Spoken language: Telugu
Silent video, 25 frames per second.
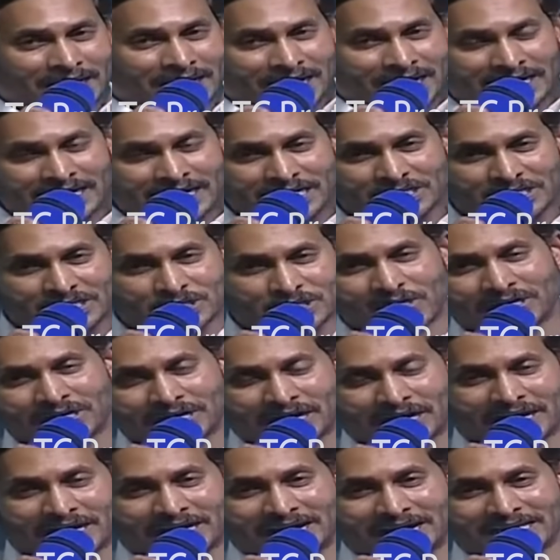రెండు
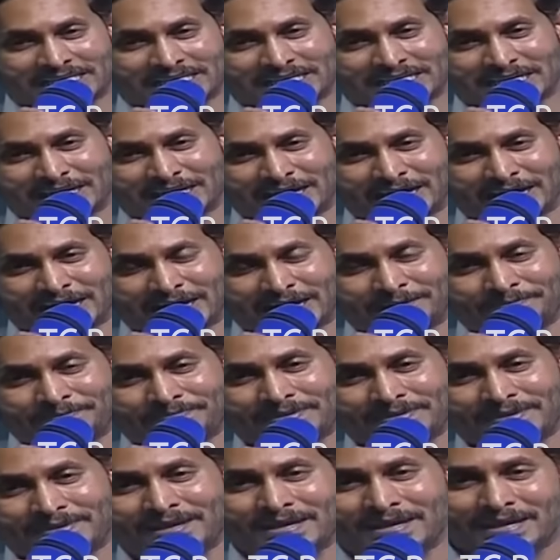సున్నాలు కలిసిన
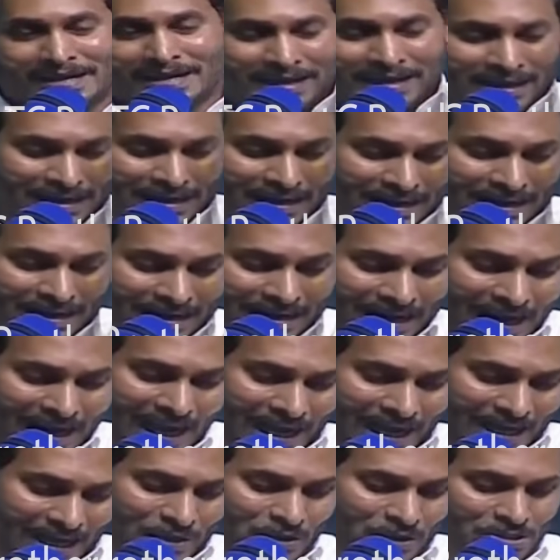
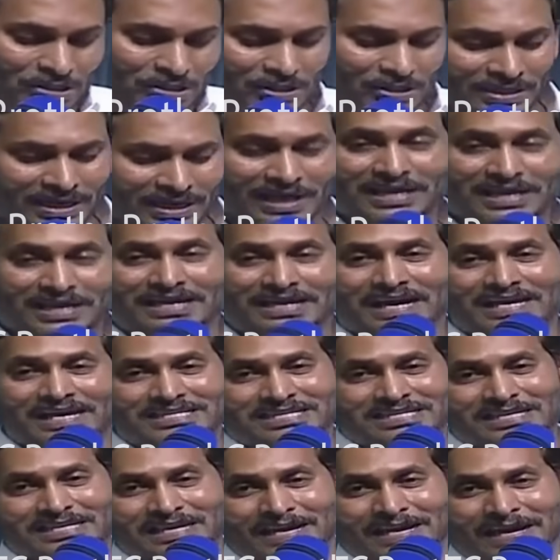నాలుగు సున్నాలు
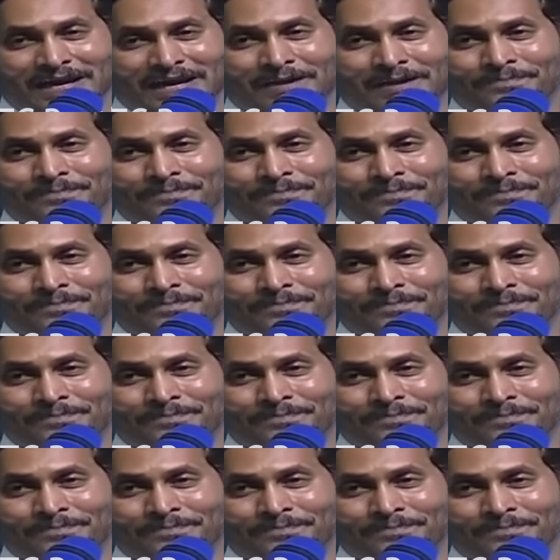కలిసిన